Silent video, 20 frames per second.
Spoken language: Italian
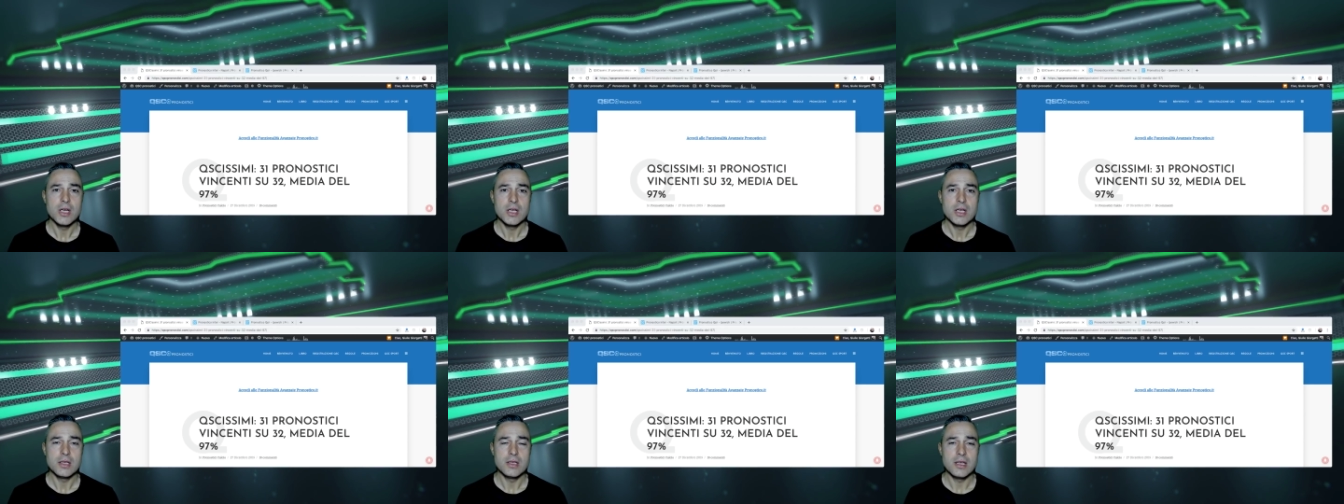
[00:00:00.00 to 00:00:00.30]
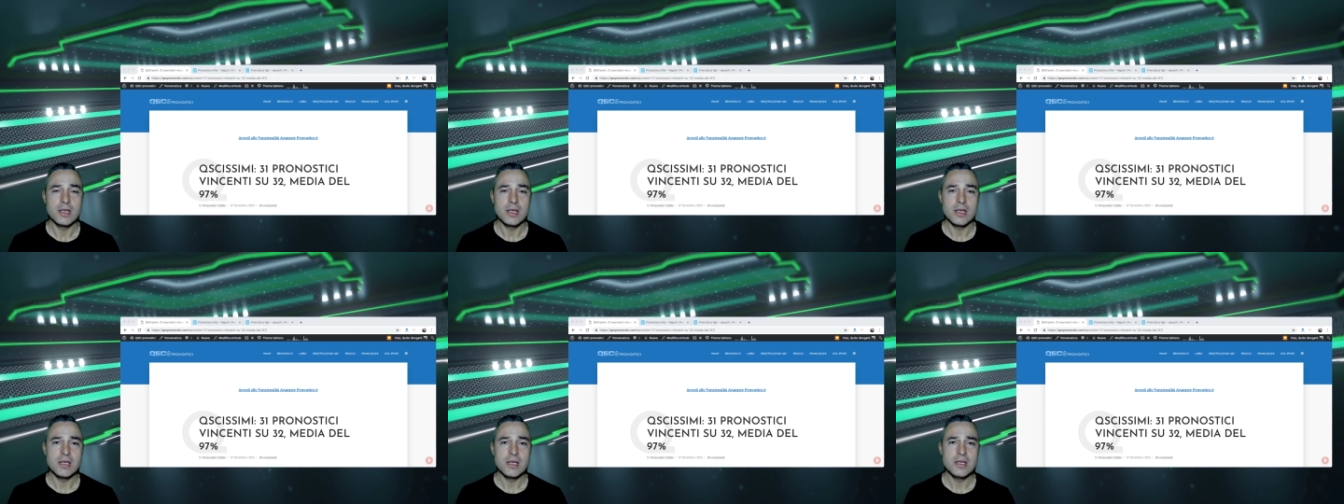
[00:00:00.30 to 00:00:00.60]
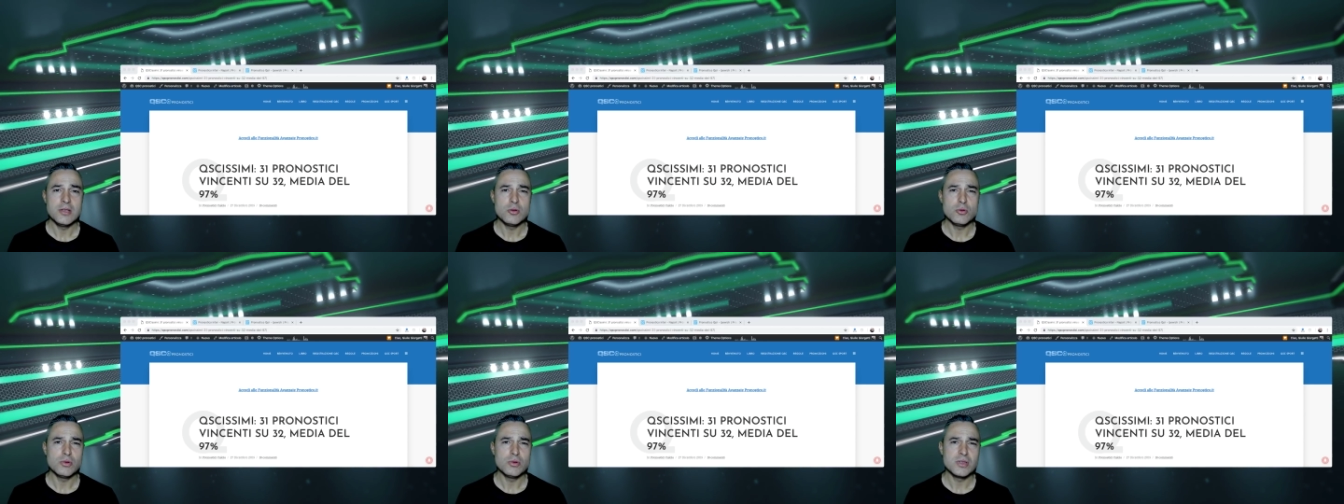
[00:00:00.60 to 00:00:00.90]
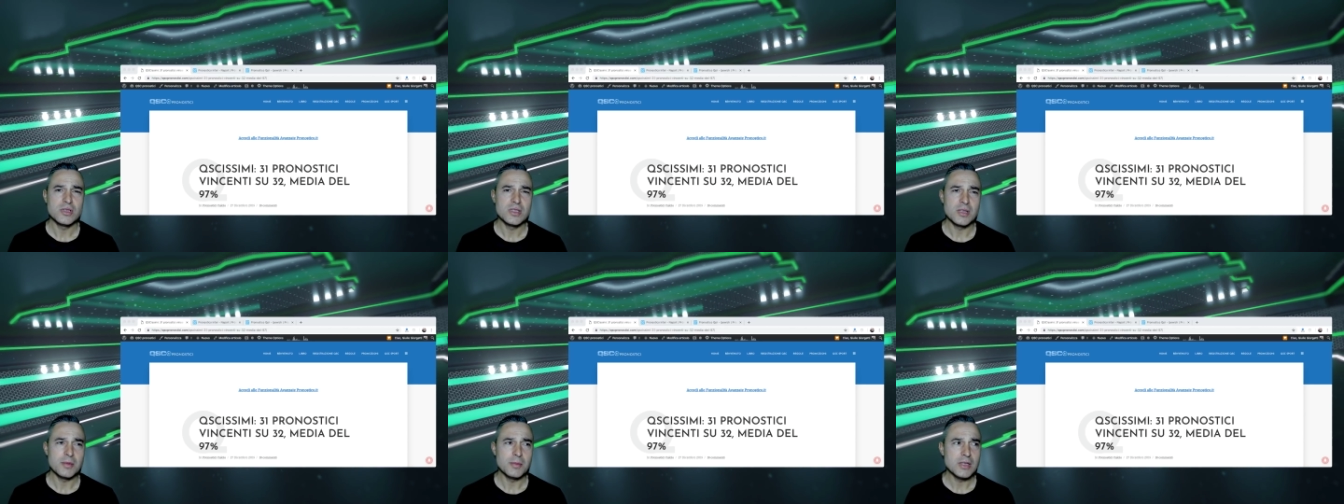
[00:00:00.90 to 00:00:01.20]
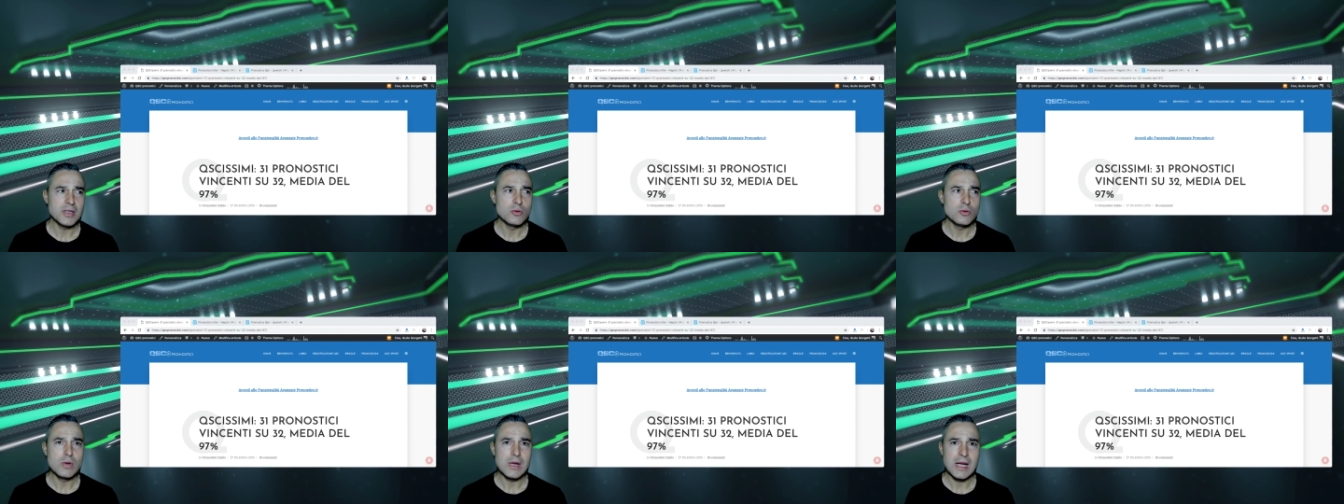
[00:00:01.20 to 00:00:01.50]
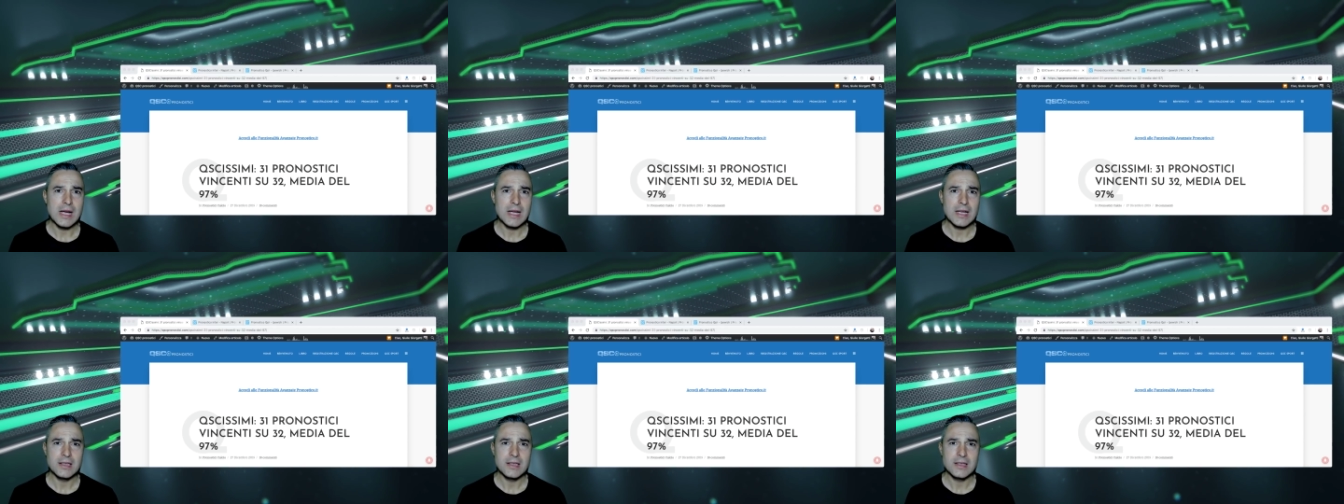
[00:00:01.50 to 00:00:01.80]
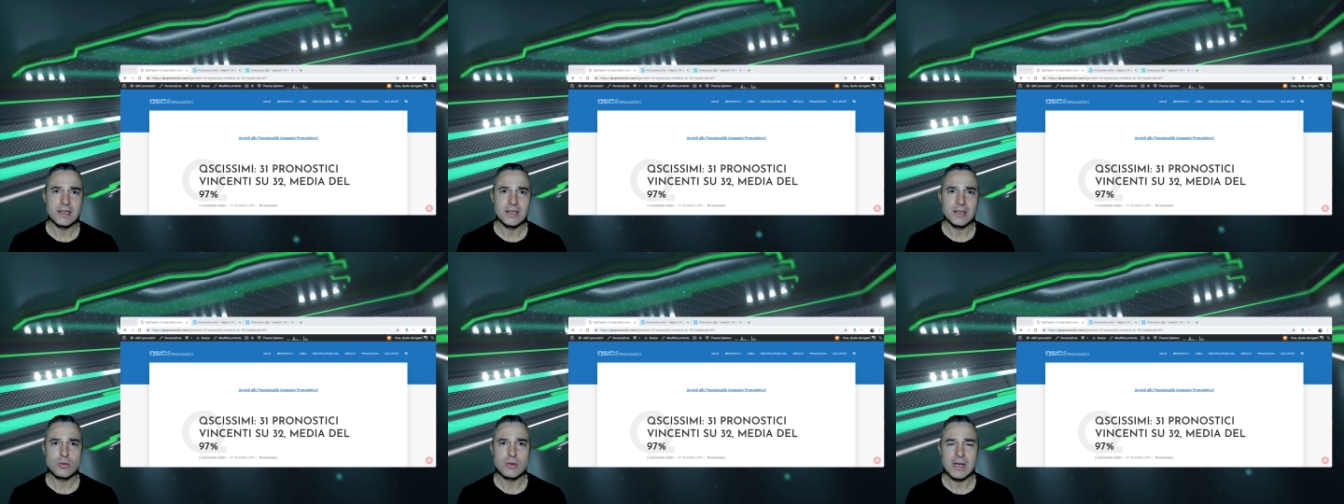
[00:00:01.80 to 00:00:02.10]
negli ultimi due
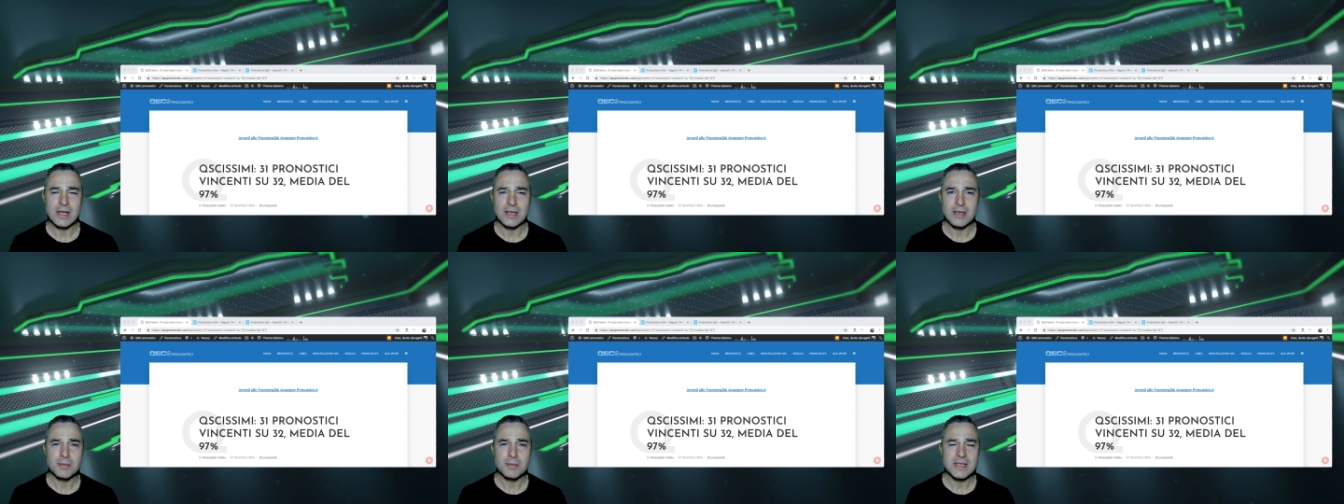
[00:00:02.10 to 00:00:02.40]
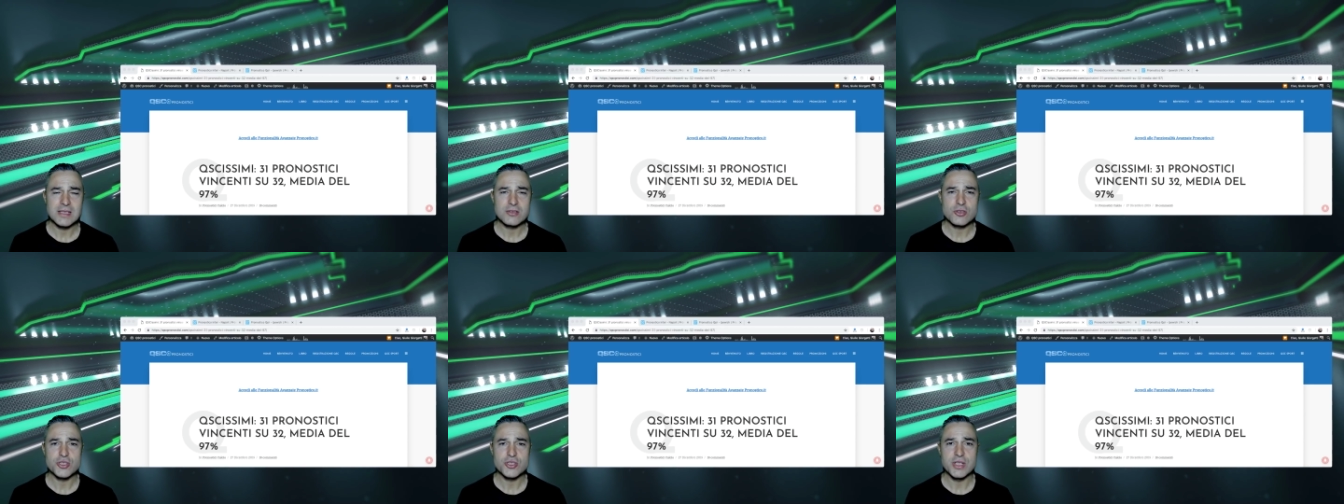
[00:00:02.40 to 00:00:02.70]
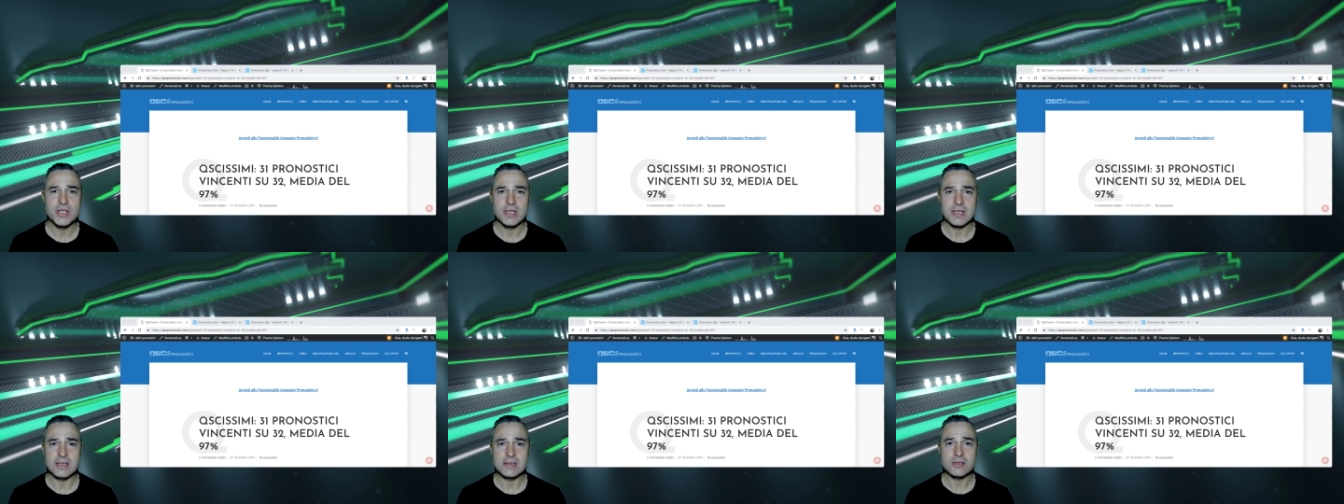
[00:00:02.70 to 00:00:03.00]
anni, due anni e mezzo circa,